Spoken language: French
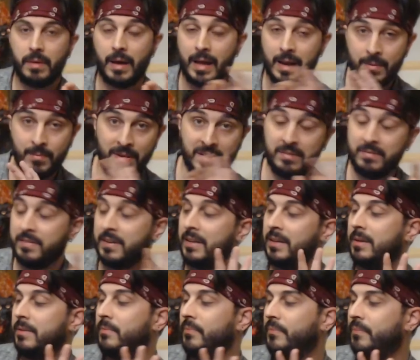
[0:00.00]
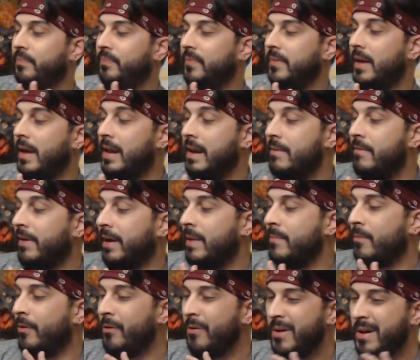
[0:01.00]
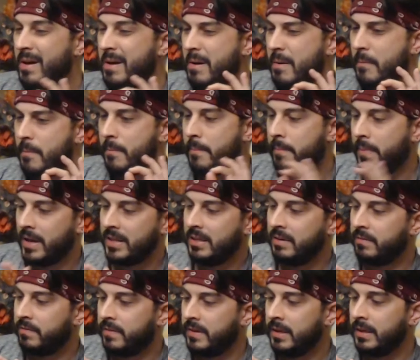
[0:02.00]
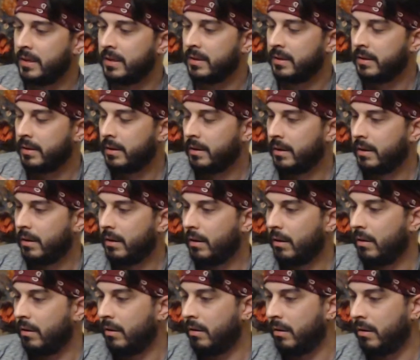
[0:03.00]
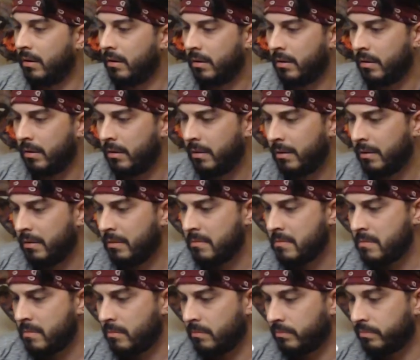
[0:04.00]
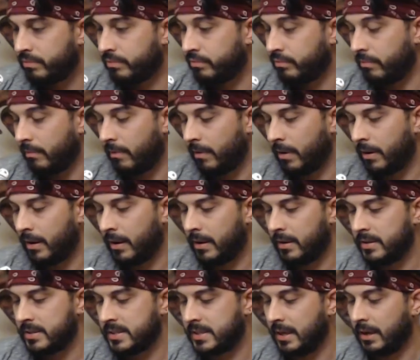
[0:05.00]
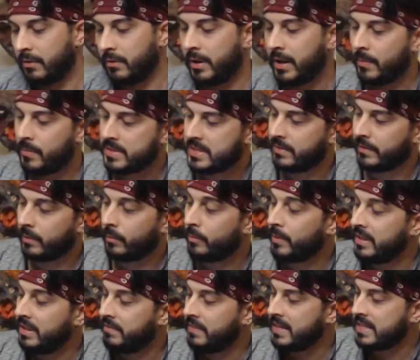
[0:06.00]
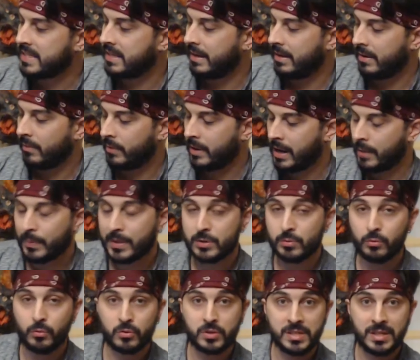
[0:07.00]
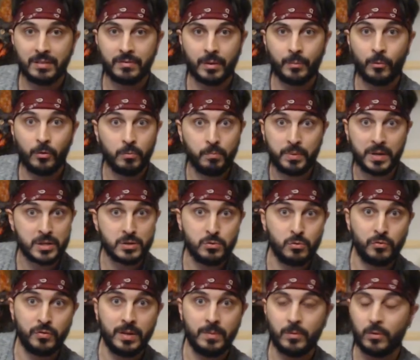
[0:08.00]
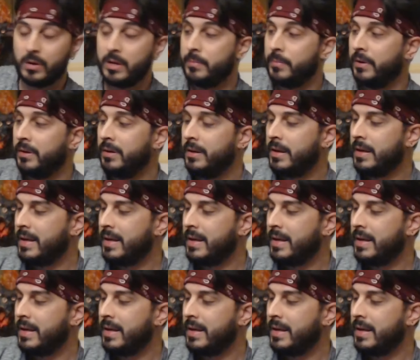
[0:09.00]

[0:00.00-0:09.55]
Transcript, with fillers: elle est magnifique. Elle est vraiment magnifique. Euh, oh là là, c'est incroyable, c'est vraiment magnifique. On a l'impression de tenir vraiment une pièce du film dans les mains,